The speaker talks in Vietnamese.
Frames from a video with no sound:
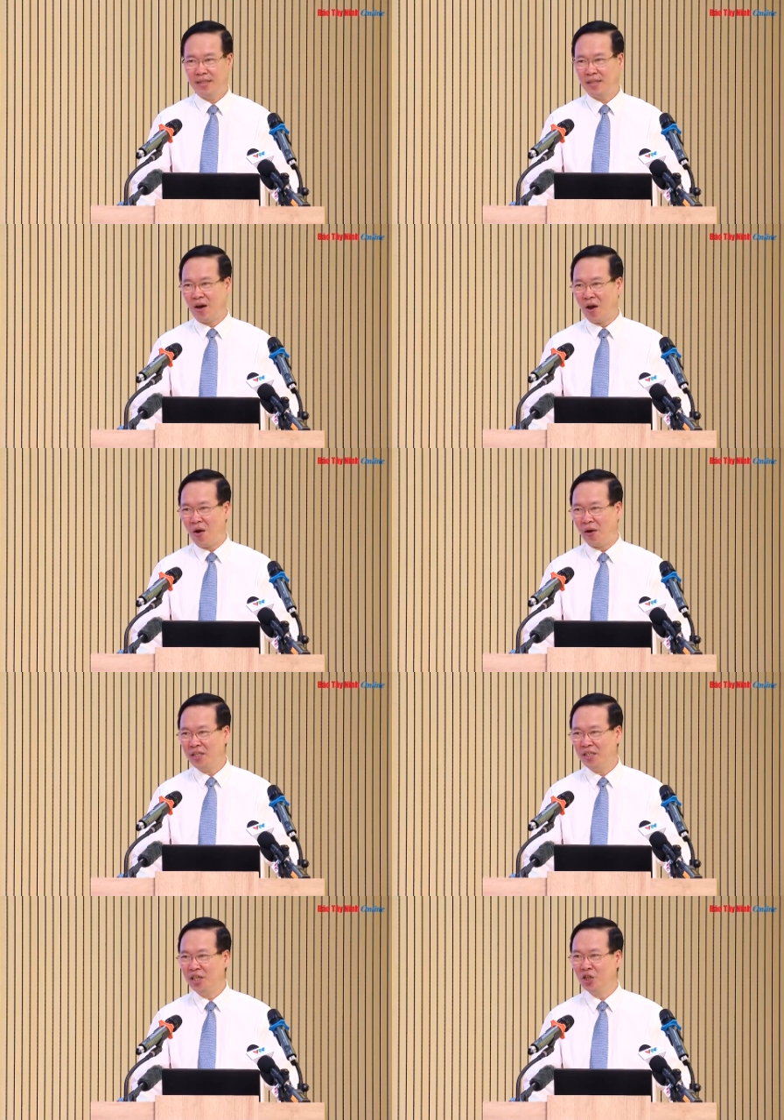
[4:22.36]
đòi hỏi
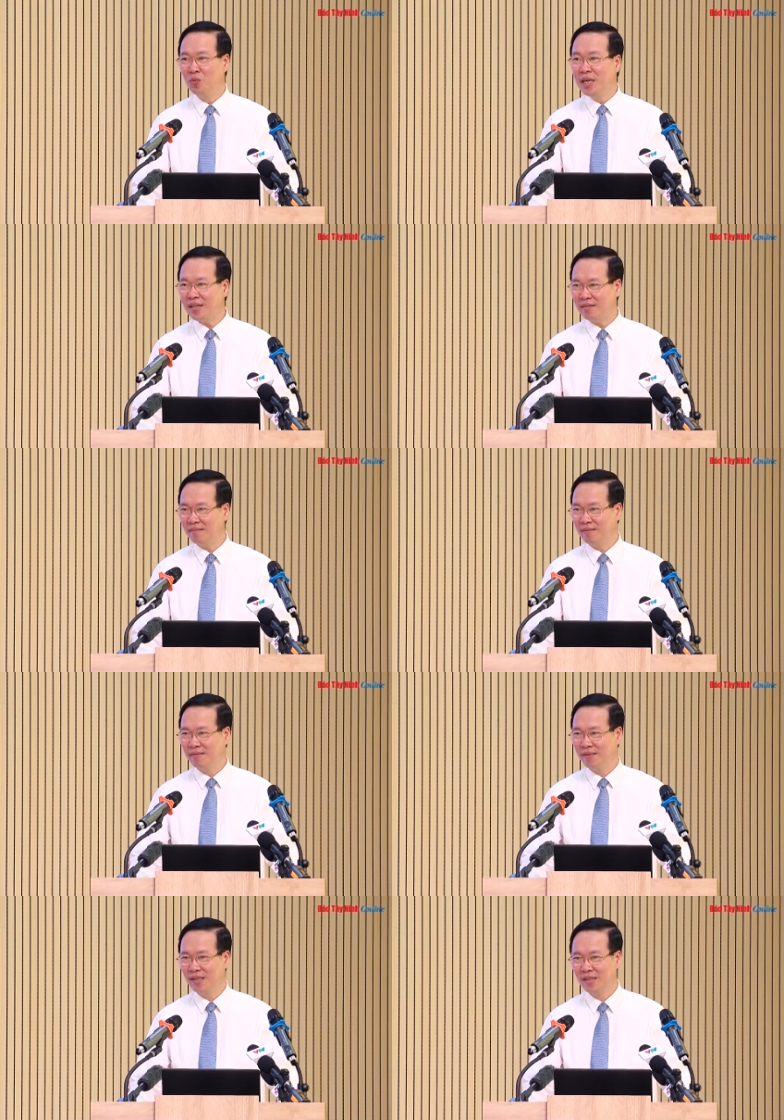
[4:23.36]
sự hiểu biết,
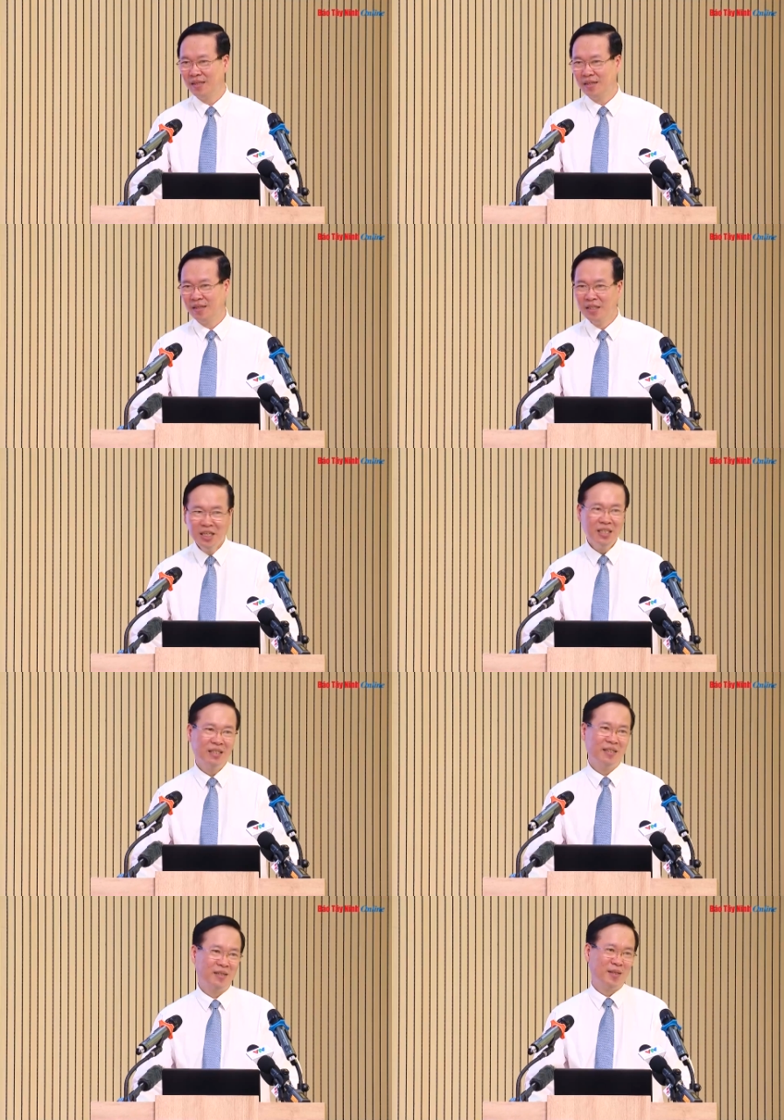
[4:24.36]
nhưng
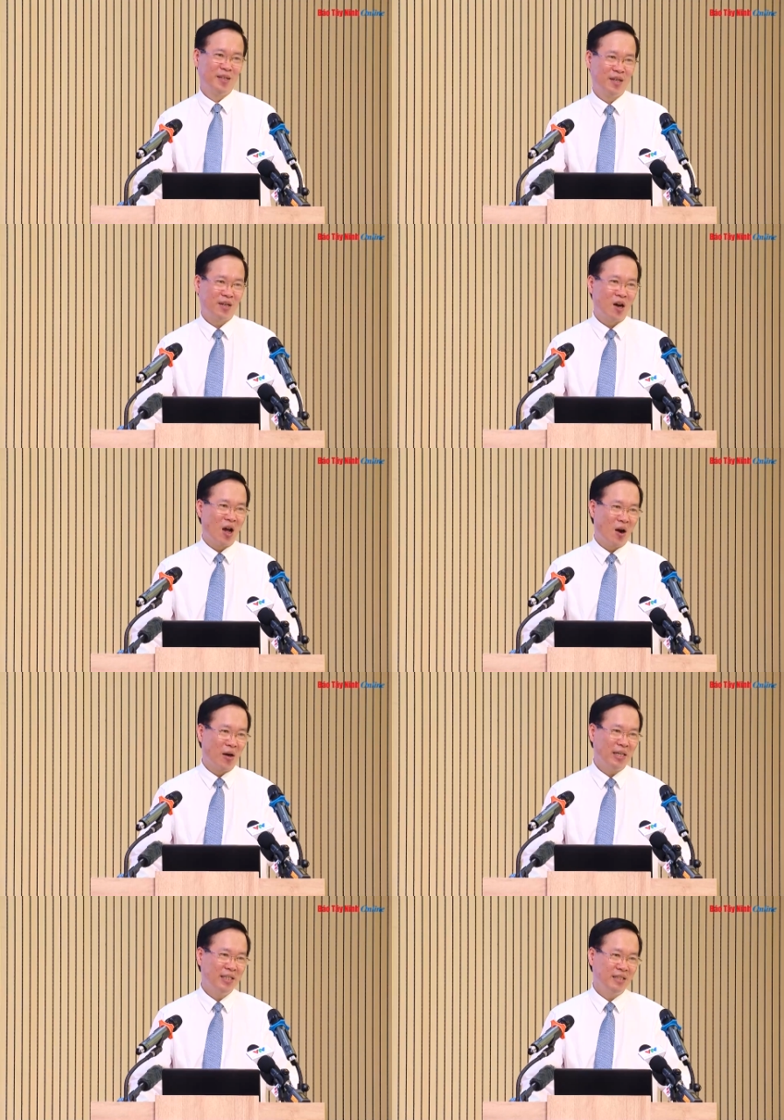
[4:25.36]
đòi
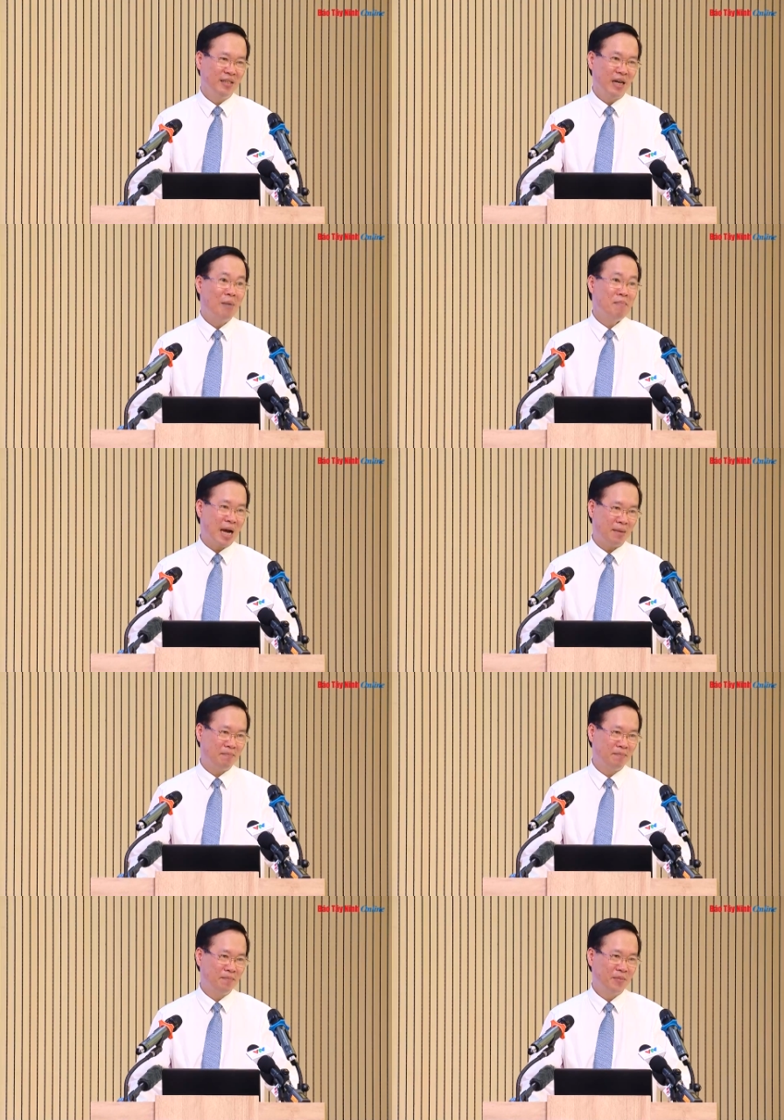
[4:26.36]
hỏi sự ấm áp,
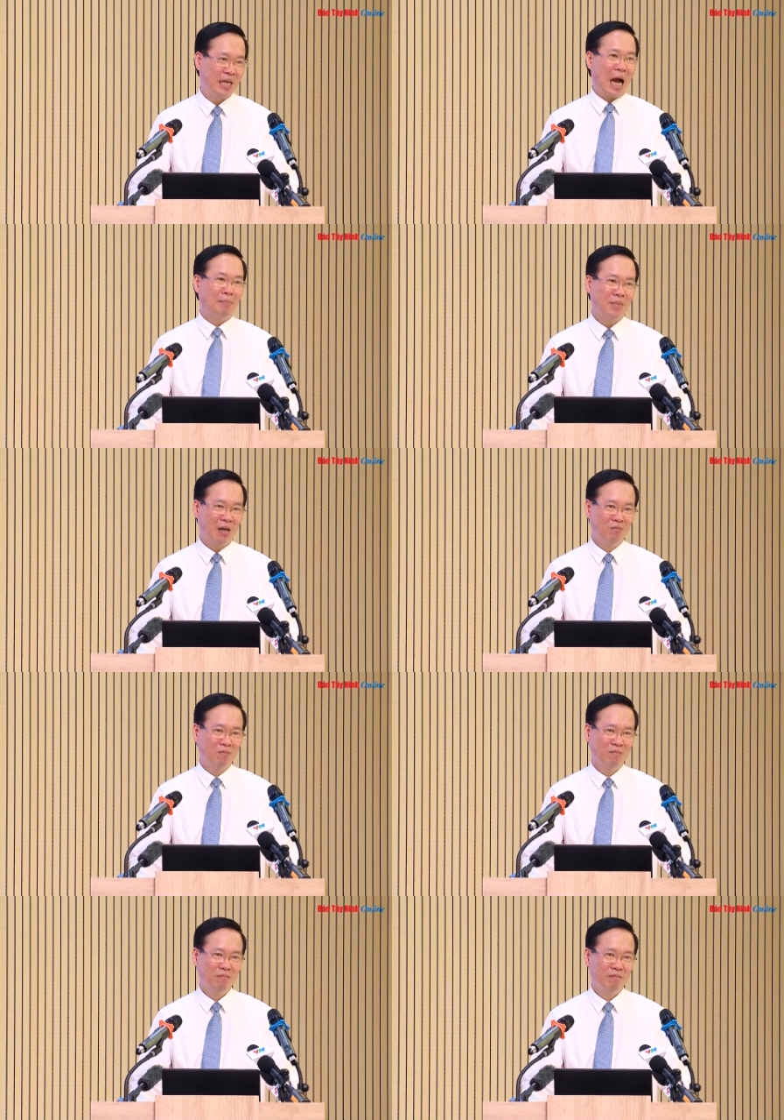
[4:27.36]
cảm thông,
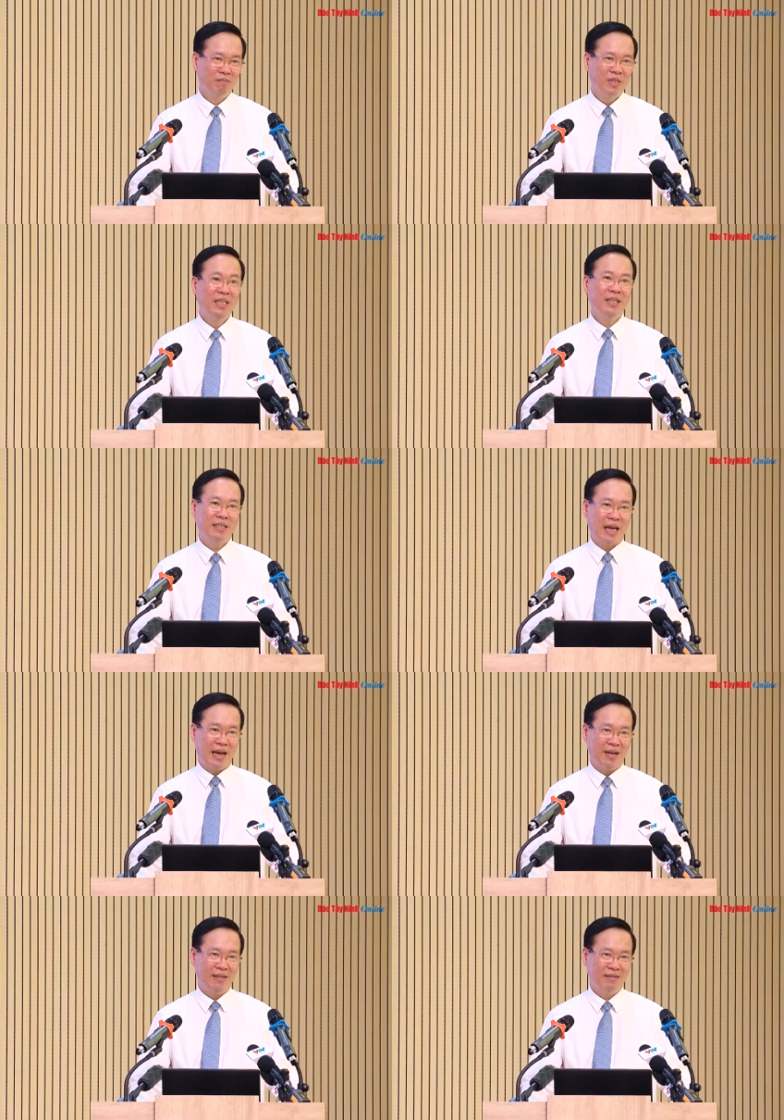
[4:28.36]
chia
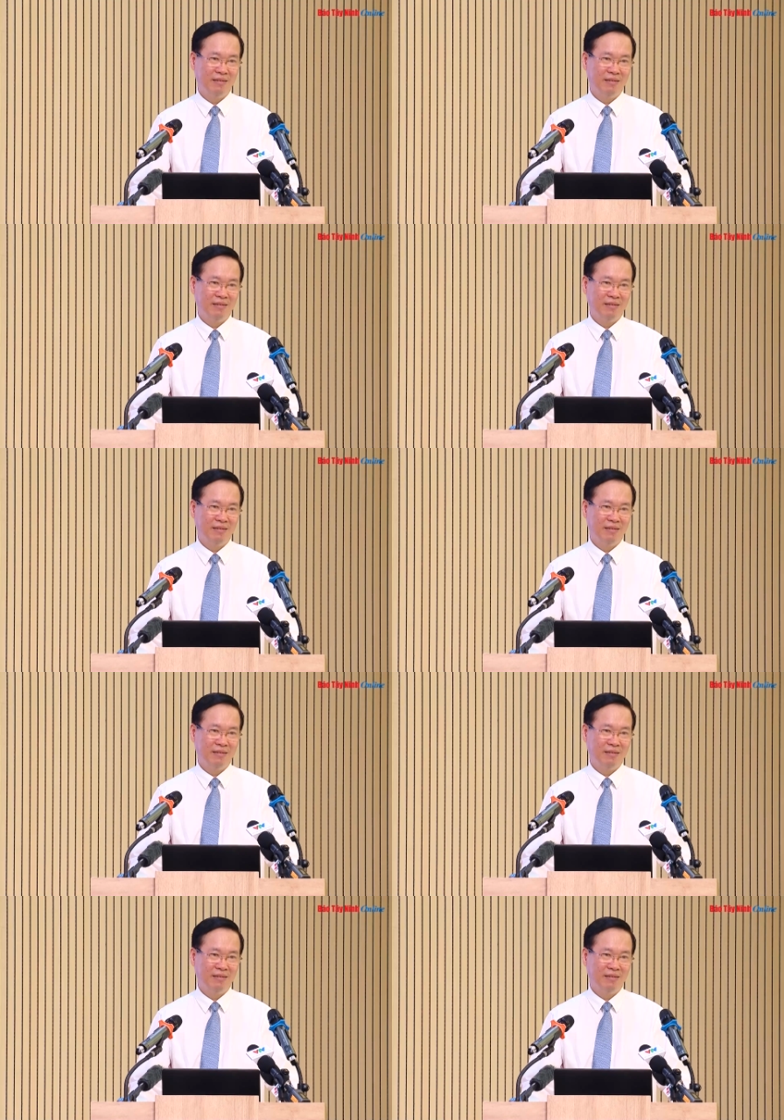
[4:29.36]
sẻ